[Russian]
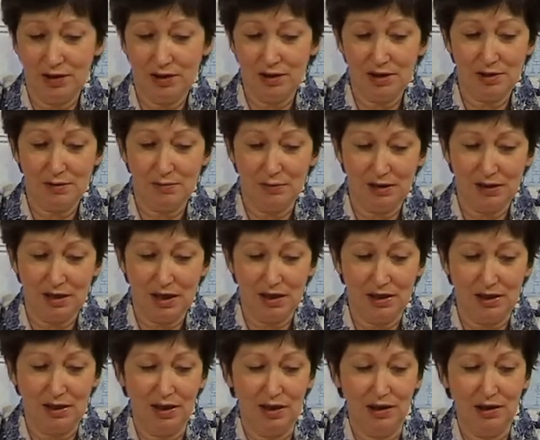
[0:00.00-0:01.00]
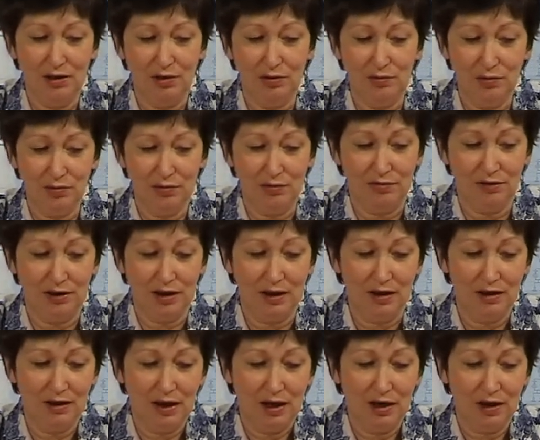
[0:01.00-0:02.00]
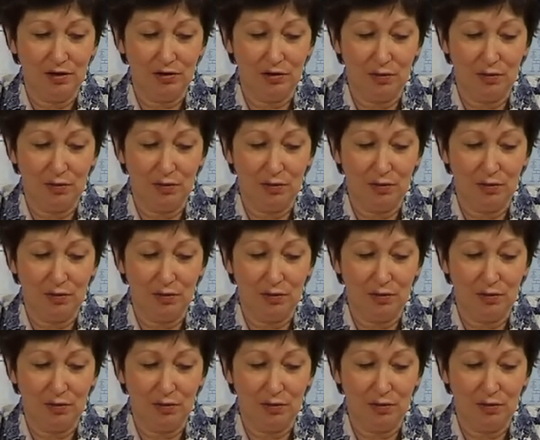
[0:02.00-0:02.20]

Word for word: и вот если смотреть на эти уровни,